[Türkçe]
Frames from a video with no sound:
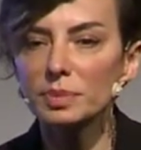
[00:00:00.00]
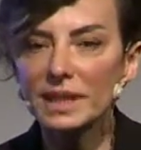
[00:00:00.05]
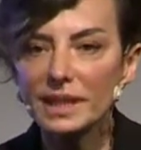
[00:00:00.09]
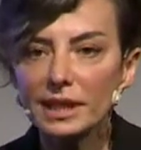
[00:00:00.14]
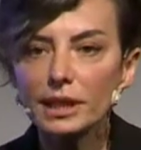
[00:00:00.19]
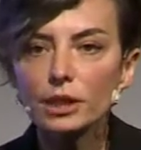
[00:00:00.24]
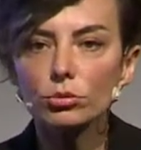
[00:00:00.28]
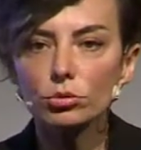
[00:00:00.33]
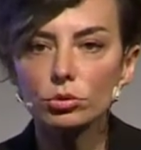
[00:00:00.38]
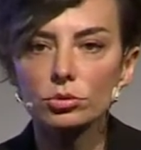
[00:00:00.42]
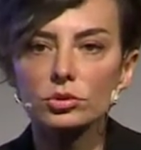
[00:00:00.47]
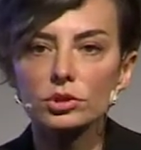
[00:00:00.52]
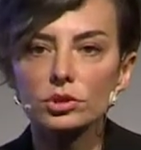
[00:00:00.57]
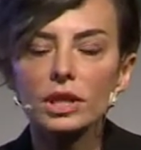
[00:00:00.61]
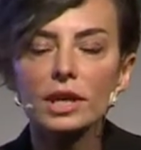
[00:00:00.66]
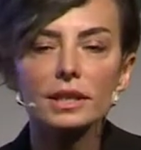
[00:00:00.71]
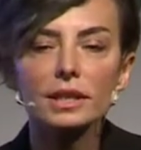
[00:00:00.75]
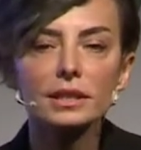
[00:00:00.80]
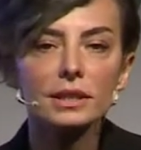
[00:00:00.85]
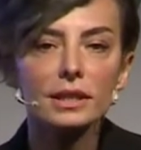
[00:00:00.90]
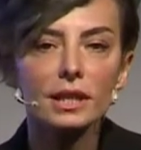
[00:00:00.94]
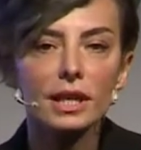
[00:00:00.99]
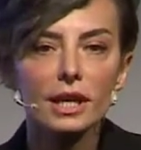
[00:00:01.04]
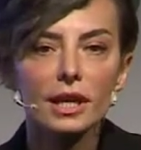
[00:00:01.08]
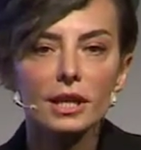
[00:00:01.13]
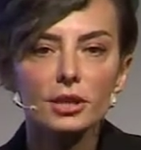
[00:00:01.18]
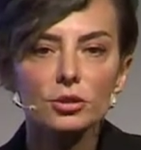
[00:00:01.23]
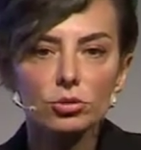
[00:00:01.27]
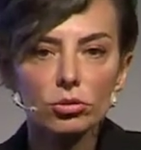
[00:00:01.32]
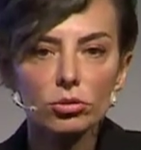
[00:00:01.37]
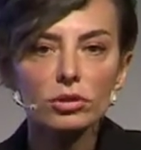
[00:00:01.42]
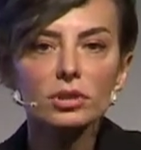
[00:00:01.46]
Biliyoruz yani
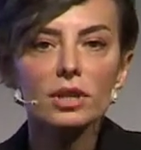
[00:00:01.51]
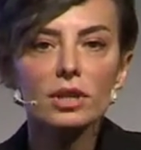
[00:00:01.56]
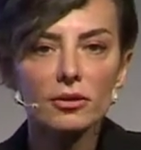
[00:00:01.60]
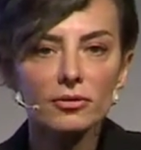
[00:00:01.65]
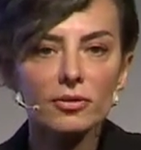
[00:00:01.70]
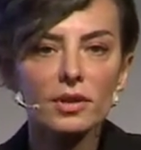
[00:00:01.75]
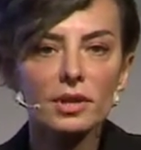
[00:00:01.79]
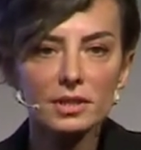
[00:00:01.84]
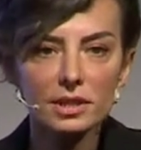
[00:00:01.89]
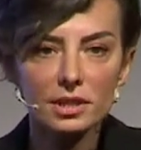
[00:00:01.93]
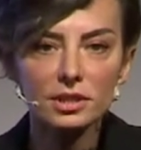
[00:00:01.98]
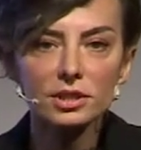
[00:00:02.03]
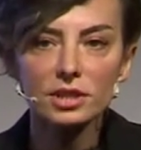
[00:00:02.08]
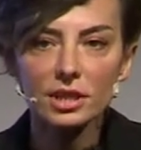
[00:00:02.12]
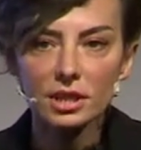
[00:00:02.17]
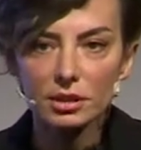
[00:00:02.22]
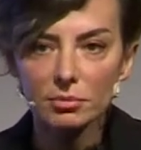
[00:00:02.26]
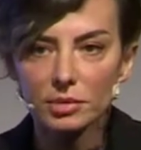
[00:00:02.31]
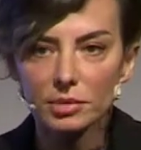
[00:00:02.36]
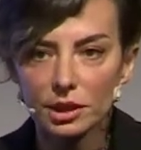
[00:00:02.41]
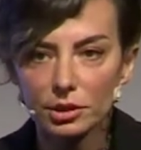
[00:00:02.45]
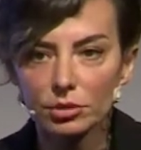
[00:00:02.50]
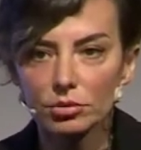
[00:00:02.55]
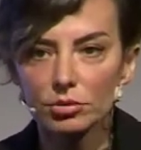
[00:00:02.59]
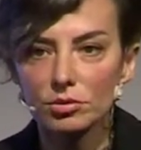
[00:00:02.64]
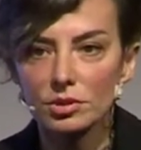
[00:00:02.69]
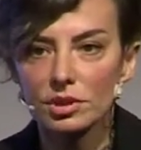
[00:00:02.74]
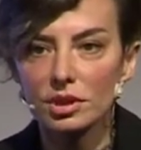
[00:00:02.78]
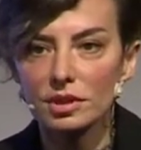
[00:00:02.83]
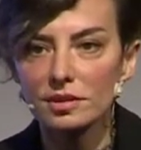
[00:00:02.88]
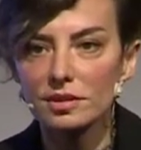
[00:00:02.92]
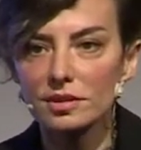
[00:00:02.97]
çok daha fazla şey
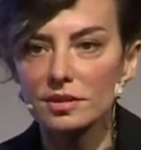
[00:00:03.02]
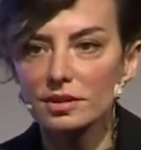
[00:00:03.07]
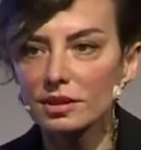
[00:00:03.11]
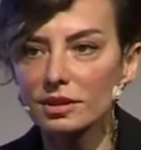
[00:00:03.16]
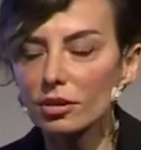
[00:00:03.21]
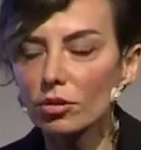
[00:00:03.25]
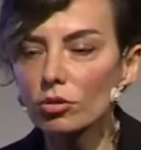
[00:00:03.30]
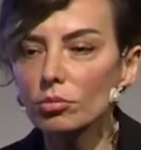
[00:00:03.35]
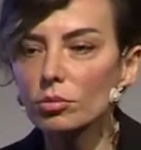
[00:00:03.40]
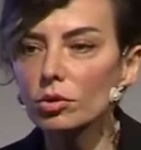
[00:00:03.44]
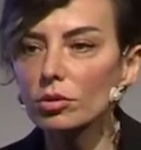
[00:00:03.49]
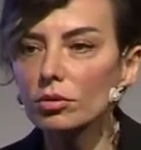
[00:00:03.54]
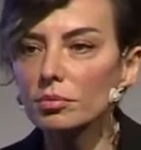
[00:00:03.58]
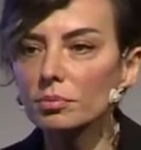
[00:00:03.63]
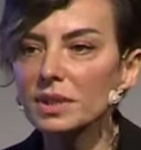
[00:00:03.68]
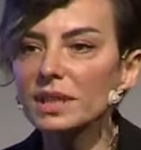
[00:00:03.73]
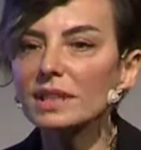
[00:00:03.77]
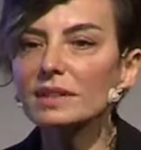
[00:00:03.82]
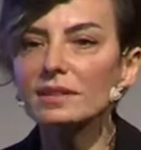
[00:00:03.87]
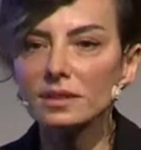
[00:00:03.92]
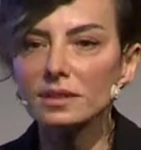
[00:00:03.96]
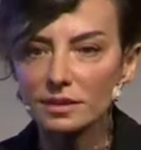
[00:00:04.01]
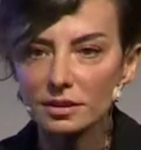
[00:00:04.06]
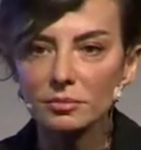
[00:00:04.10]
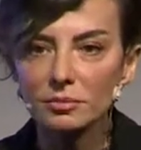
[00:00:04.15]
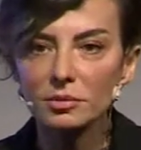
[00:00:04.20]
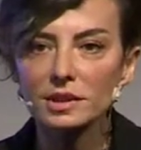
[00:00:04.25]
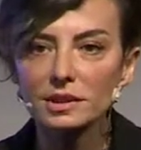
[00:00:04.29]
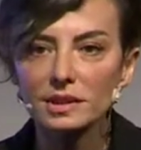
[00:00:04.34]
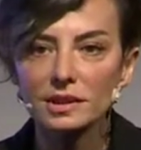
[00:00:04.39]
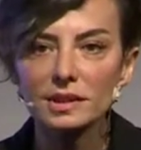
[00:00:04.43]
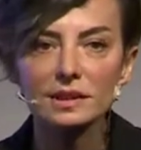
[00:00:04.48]
biliyoruz aslında ama o big data
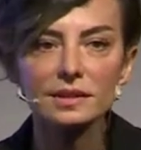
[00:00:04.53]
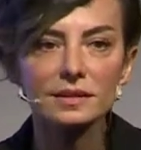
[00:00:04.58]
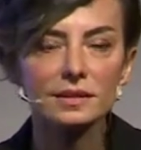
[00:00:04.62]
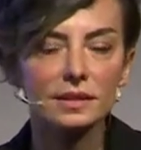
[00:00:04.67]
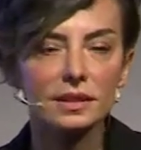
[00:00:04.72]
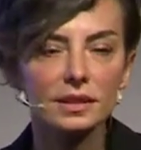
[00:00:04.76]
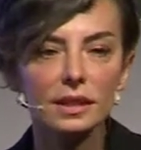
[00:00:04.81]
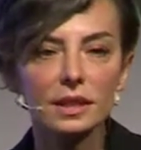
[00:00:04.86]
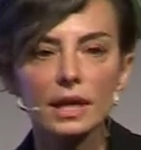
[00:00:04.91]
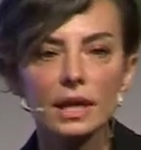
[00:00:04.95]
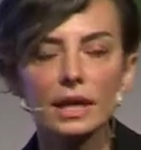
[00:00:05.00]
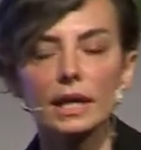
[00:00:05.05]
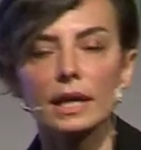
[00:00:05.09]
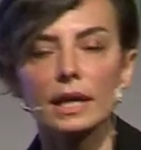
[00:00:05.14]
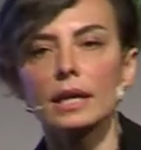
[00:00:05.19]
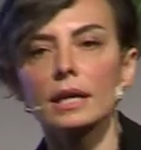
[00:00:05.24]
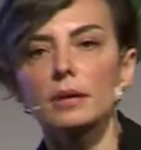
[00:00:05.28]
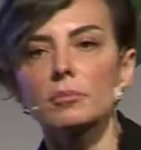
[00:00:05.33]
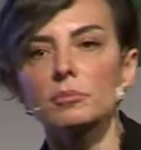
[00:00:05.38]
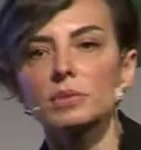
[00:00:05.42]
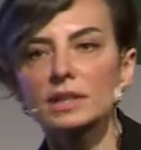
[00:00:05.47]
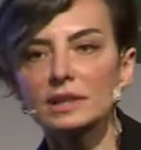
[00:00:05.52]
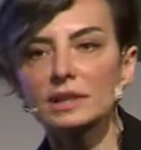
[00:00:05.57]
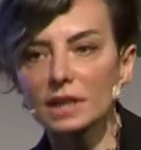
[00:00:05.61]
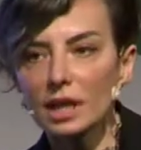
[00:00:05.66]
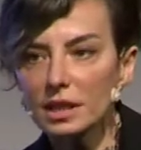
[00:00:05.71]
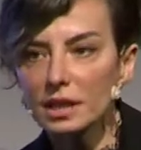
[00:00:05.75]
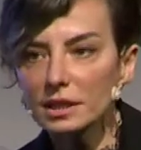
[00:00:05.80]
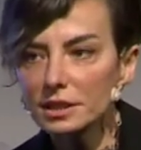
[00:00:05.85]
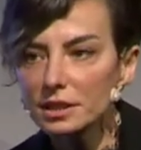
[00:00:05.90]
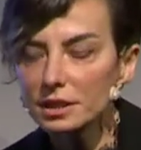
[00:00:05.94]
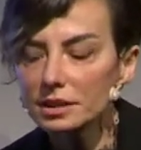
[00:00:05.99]
meselesini biz
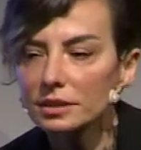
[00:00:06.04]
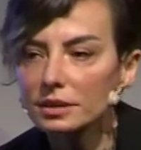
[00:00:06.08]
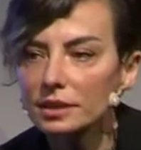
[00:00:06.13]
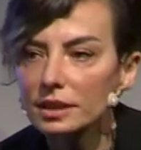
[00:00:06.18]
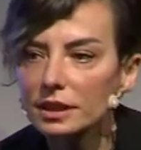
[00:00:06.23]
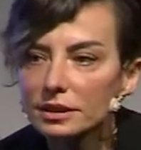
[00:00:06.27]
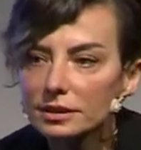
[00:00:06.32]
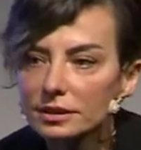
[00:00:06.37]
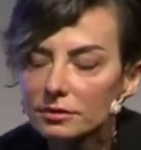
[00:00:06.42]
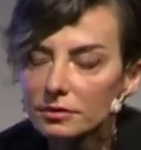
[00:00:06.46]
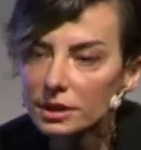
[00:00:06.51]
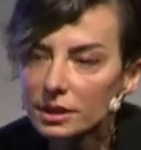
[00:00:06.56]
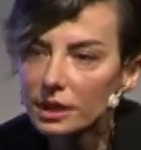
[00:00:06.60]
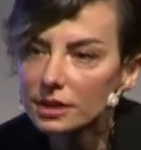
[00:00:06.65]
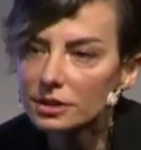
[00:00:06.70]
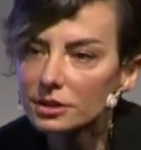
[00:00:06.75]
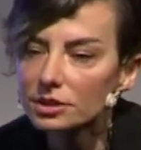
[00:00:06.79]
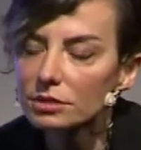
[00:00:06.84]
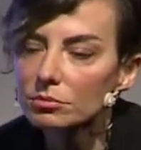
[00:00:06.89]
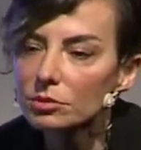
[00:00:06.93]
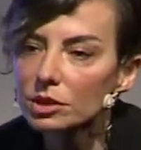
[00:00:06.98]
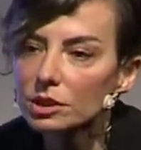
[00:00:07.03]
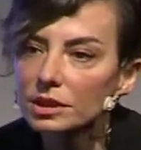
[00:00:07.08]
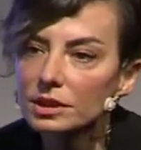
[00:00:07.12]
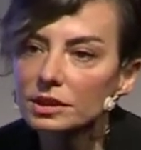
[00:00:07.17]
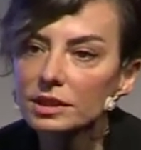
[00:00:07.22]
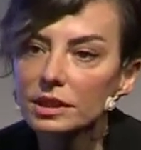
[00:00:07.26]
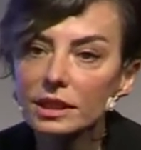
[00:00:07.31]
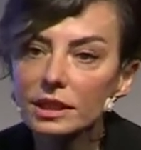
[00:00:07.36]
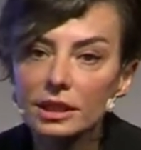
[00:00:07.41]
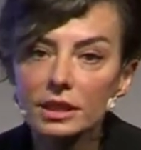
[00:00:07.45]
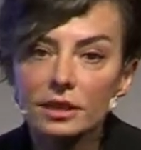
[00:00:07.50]
gerçekten eğitim ve gelişim
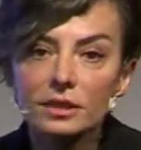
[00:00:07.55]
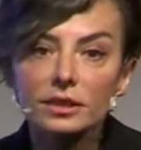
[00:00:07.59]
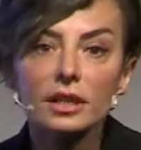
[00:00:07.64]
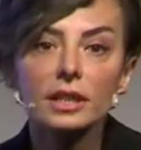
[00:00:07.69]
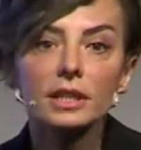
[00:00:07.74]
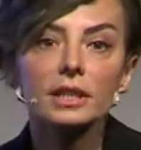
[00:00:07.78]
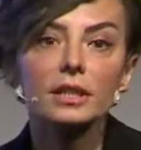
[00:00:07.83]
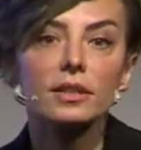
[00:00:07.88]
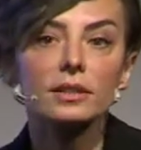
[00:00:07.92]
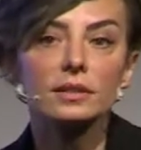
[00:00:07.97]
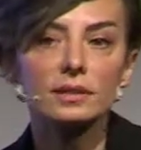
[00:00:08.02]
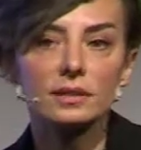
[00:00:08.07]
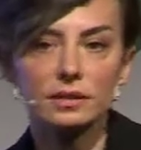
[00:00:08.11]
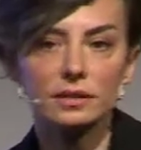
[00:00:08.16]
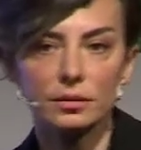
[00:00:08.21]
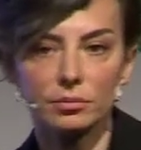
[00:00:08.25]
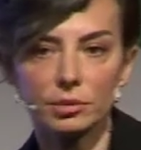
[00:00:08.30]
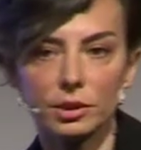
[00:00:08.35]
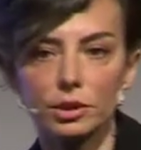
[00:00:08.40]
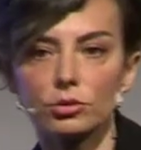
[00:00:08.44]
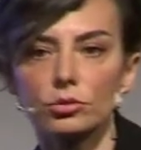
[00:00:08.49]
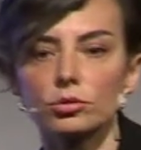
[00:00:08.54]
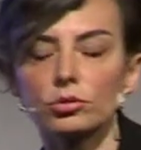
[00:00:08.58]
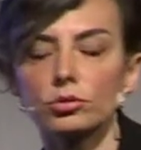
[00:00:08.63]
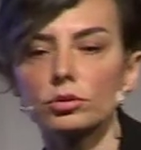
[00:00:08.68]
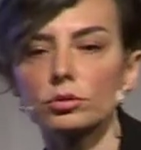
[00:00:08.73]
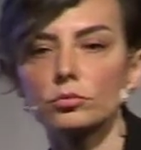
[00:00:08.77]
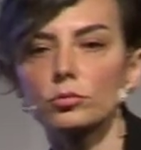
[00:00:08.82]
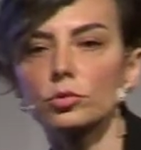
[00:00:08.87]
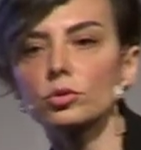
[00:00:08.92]
alanına ne kadar yansıtabiliyoruz?